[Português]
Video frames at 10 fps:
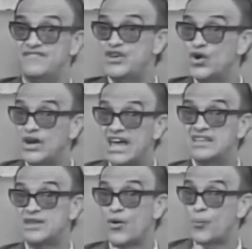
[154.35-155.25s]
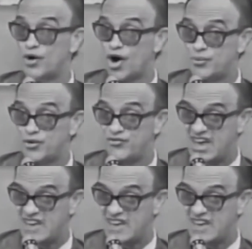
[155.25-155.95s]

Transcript: violentam o próprio